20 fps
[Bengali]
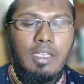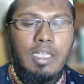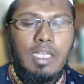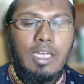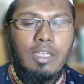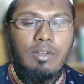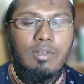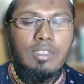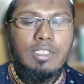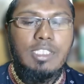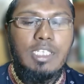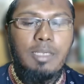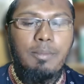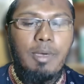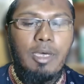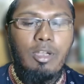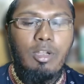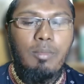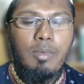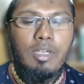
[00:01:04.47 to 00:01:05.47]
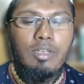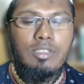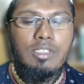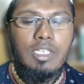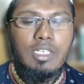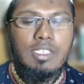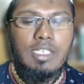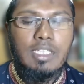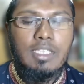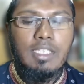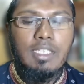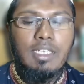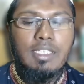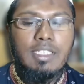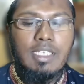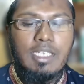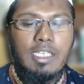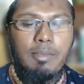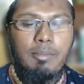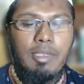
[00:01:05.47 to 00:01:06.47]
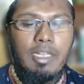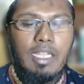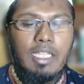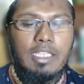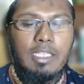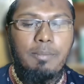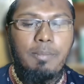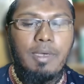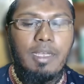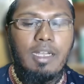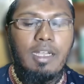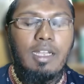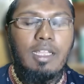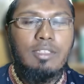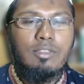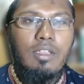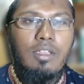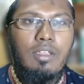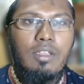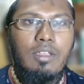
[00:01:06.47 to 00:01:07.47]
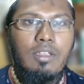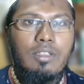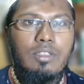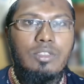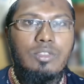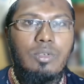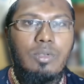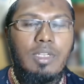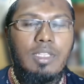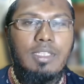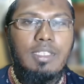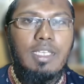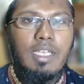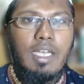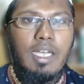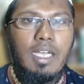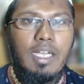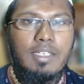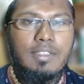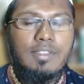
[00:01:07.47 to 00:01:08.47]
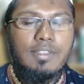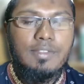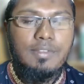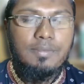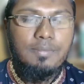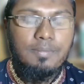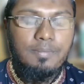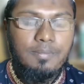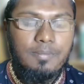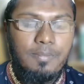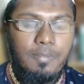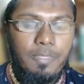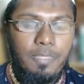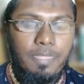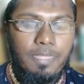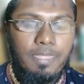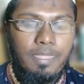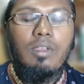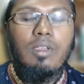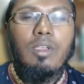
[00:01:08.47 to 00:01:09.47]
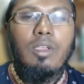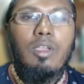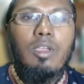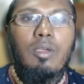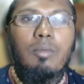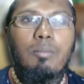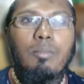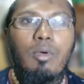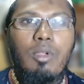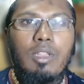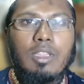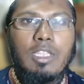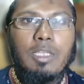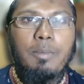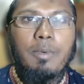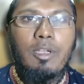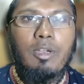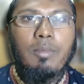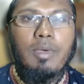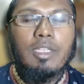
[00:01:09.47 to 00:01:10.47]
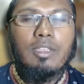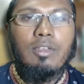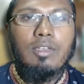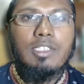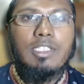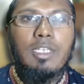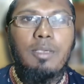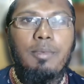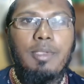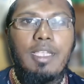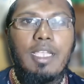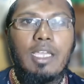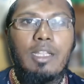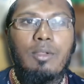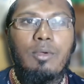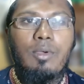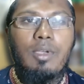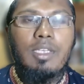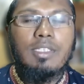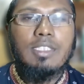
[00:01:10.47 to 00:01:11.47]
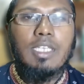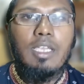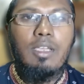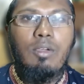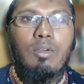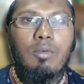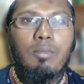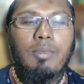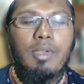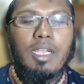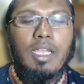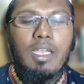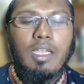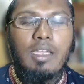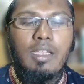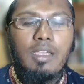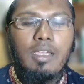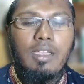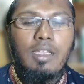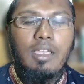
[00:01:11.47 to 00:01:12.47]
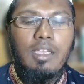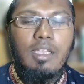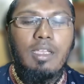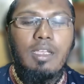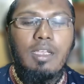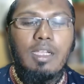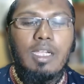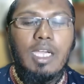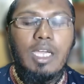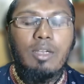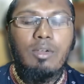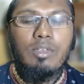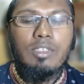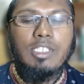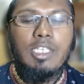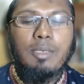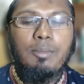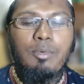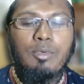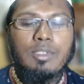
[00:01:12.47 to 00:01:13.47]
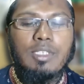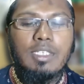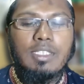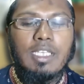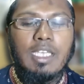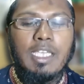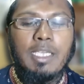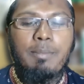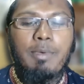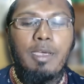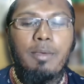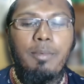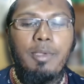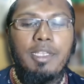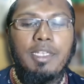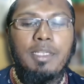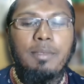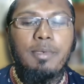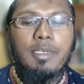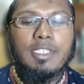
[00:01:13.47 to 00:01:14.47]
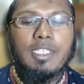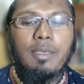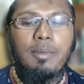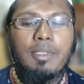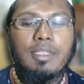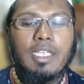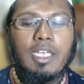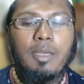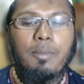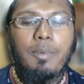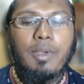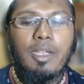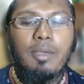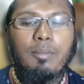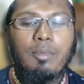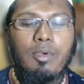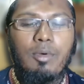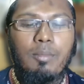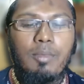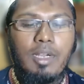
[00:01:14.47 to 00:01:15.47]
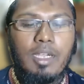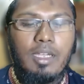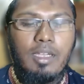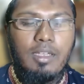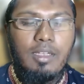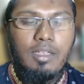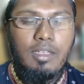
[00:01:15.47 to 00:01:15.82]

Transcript: কারণ সে ভালো মানুষের সাথে নিজেকে মেলাতে পারে না জোরে দিয়ে হাক্স বলতে পারো মাদকসেবী কেন হয়ে যায় গোমরা কারণ সে বুঝে যায় এভাবেই নিভে যাবে তার প্রাণ ভোমরা